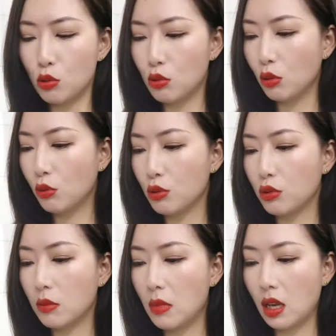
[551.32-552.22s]
所以我
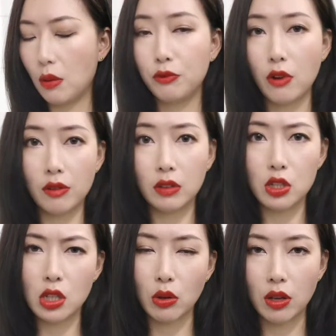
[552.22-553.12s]
觉得 Makeup Forever 的
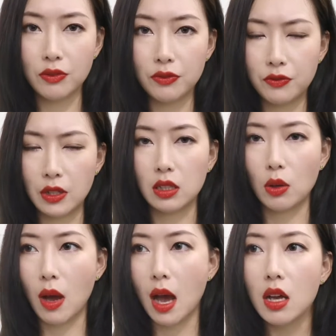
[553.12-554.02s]
这款粉的
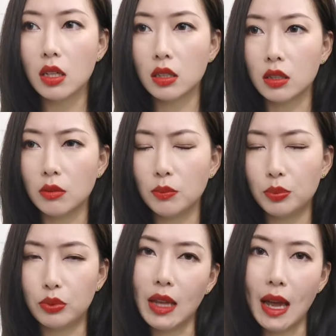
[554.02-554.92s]
话，可能
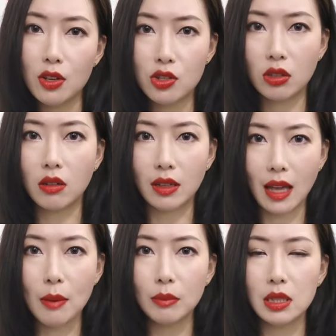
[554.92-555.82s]
不太适合
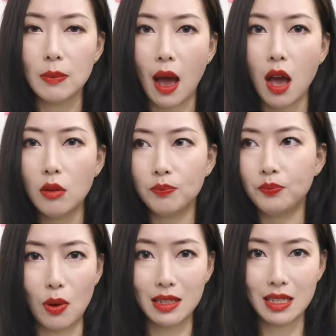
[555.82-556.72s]
干皮吧。嗯，
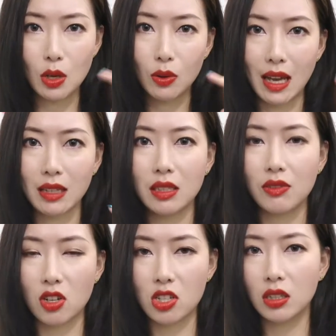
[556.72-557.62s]
反正它在我干的地
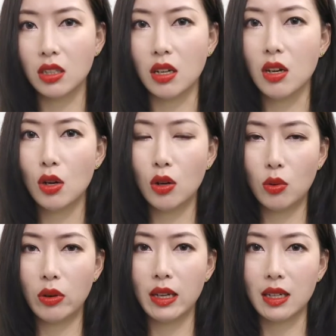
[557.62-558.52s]
方真的。
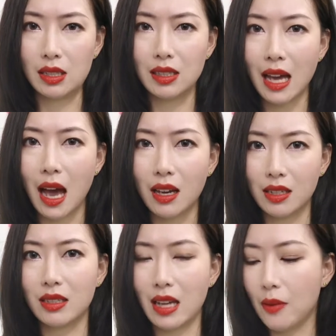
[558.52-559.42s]
会很卡
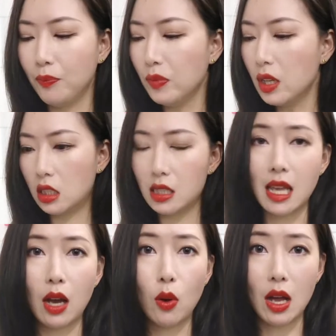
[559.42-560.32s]
很干，这
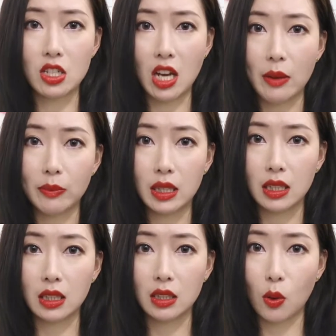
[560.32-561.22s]
三款产
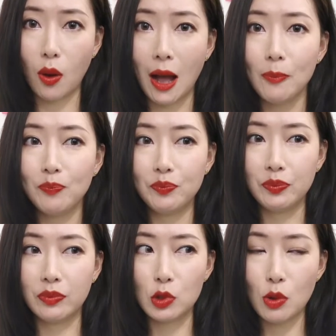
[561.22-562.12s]
品的话，
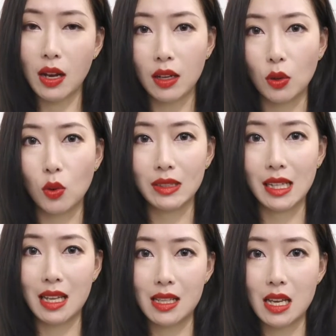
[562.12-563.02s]
嗯，虽然很火，
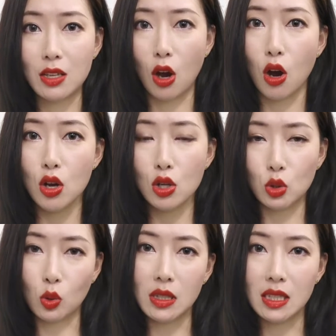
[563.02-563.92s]
但大家也要
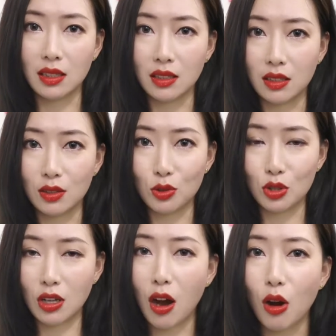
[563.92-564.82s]
酌情就
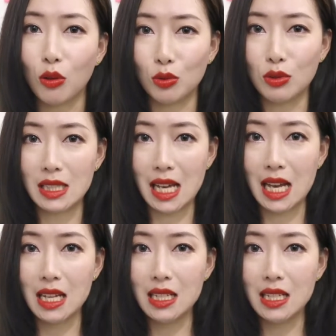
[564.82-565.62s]
是考虑一下。